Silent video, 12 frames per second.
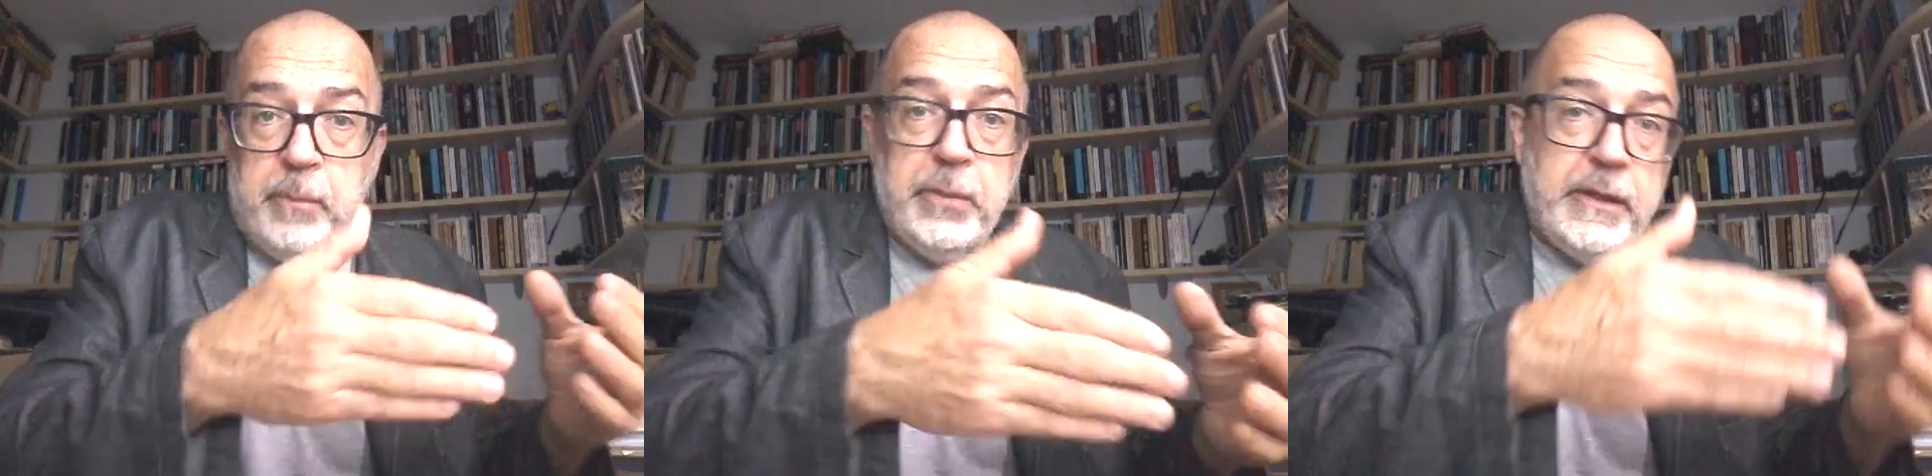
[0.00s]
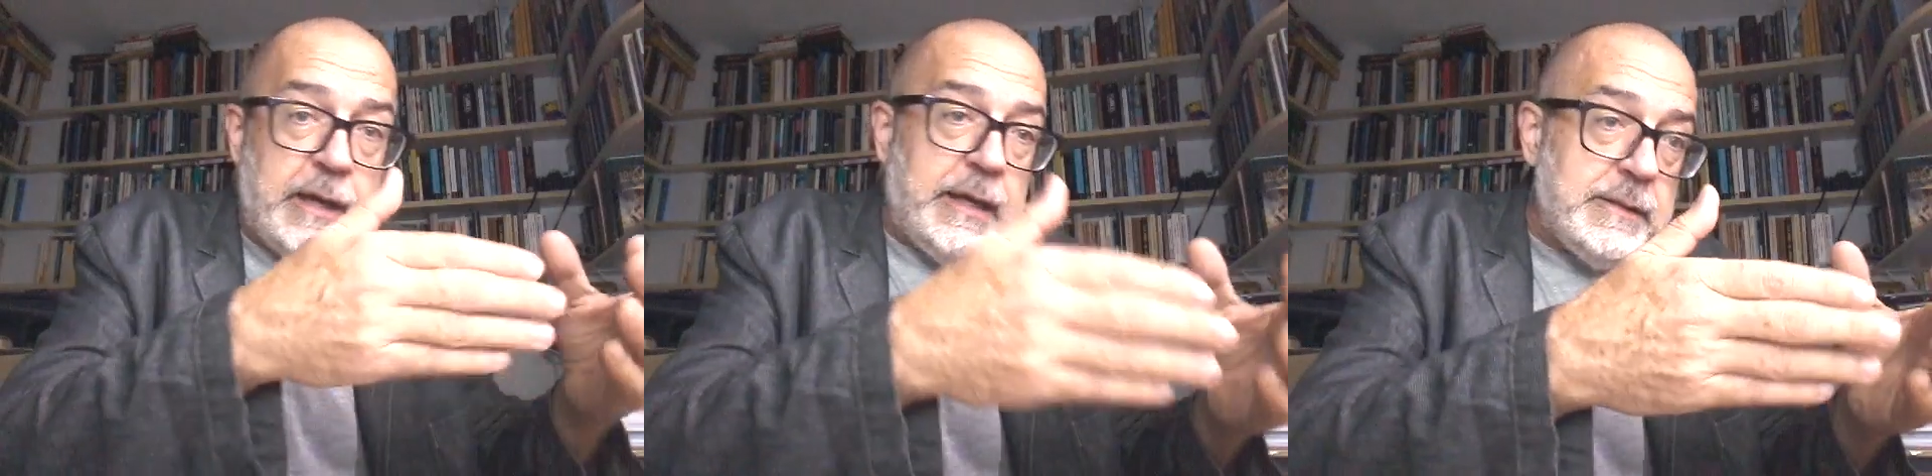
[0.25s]

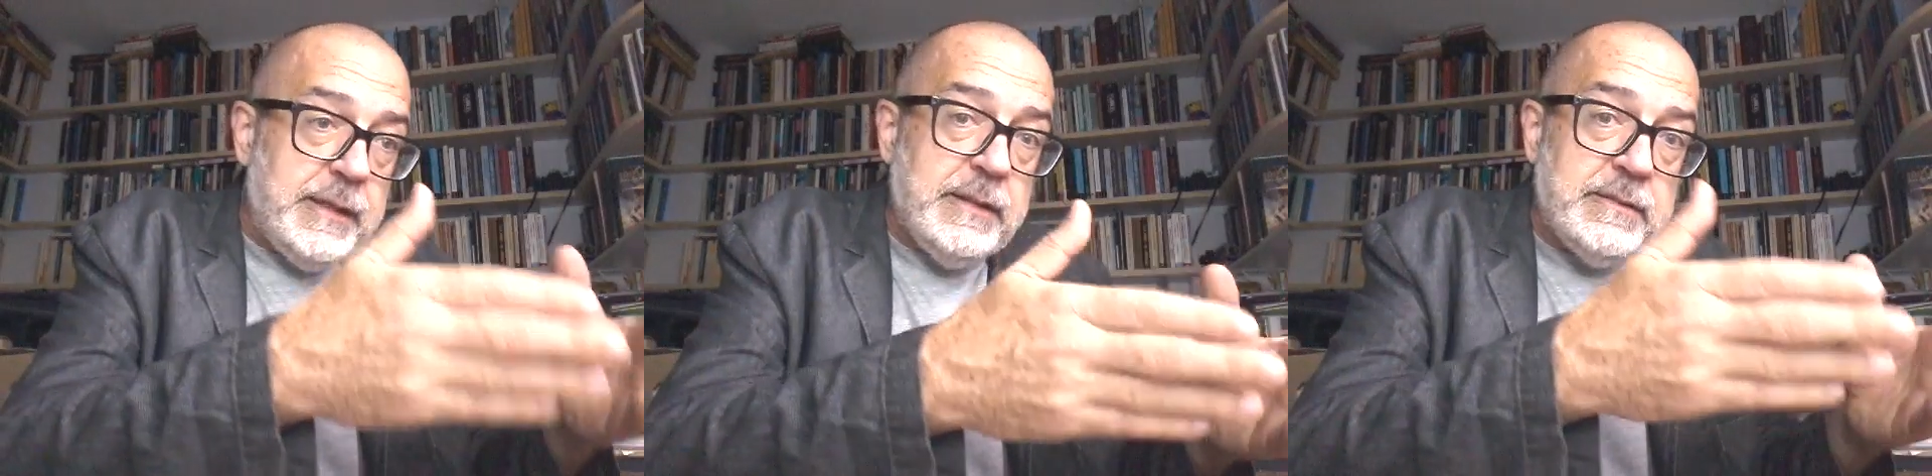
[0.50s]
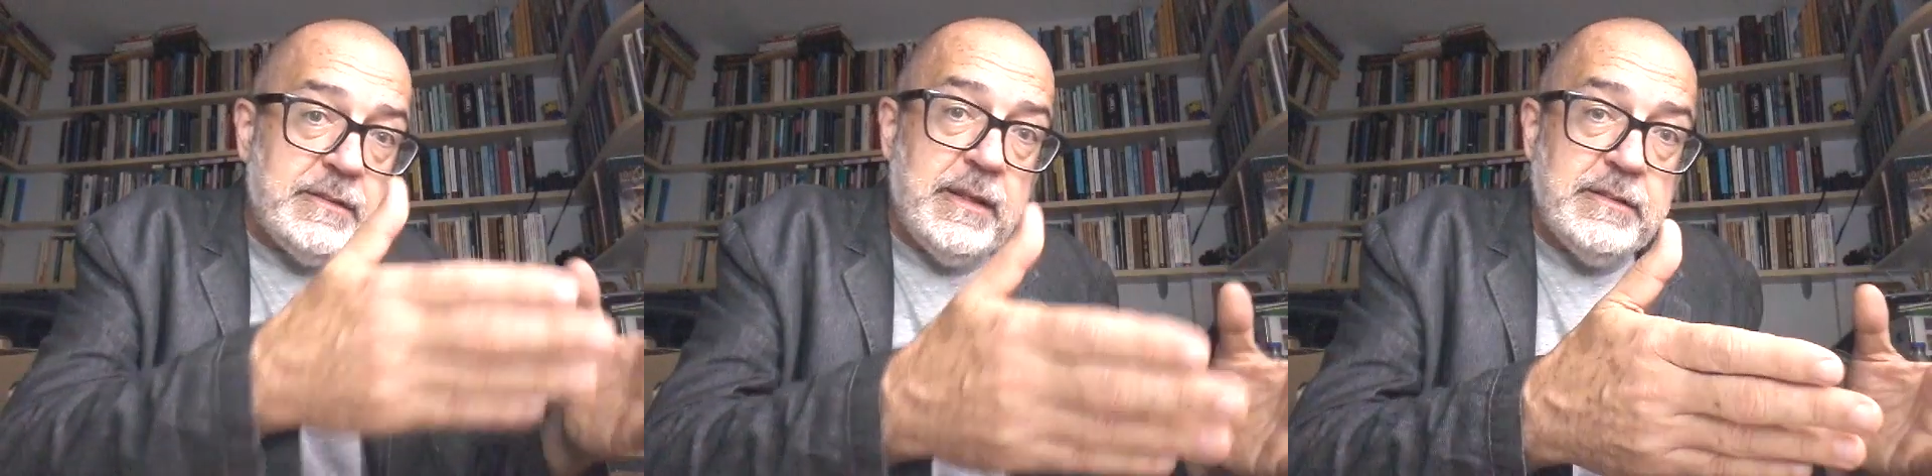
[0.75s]
porque aí tem
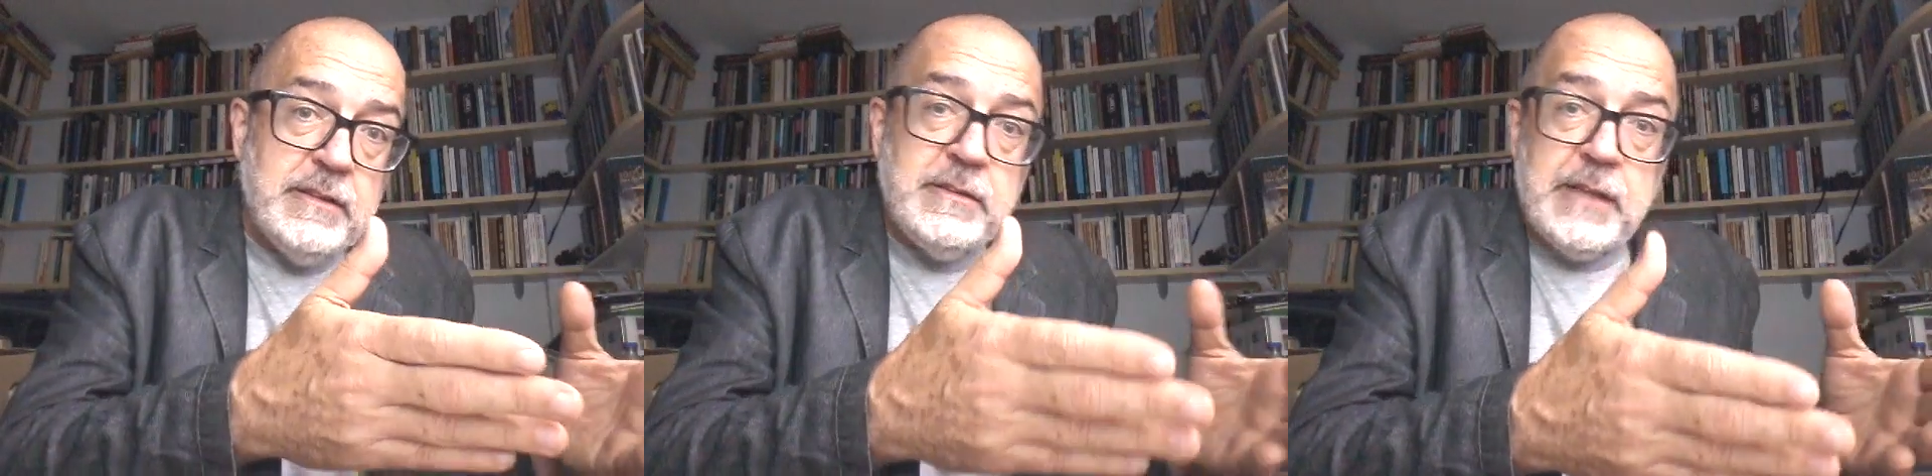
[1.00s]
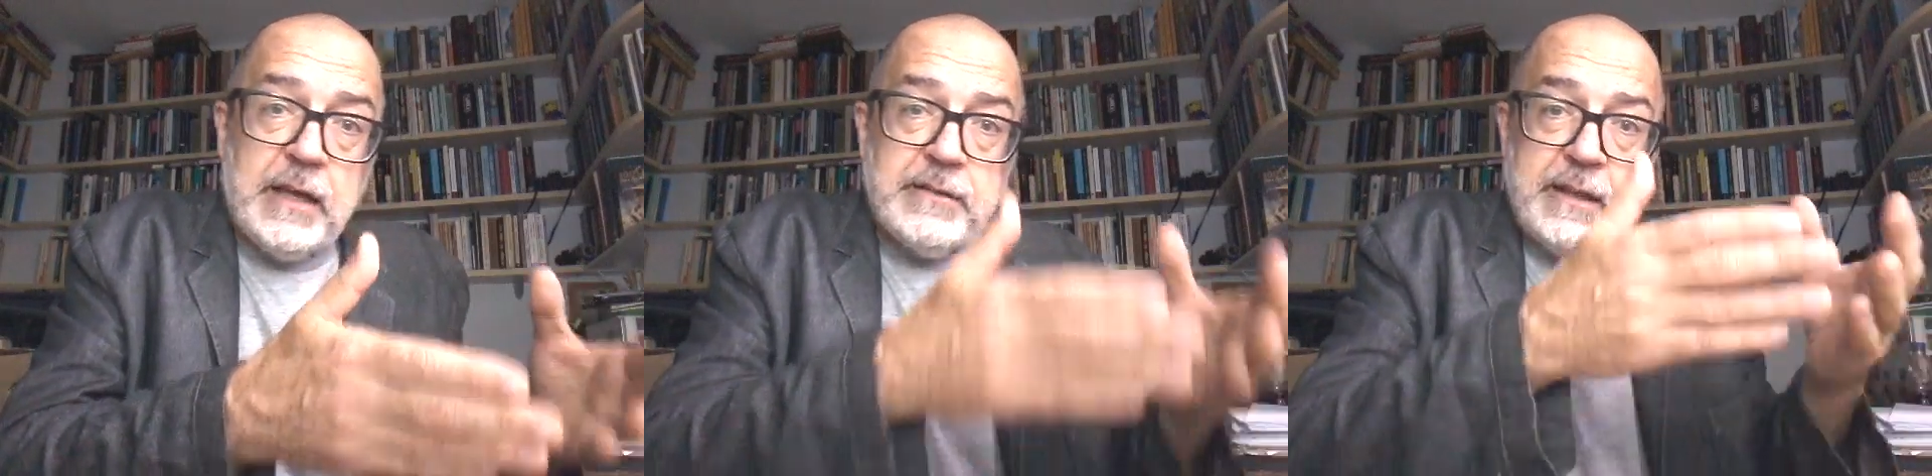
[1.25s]
que ser necessário,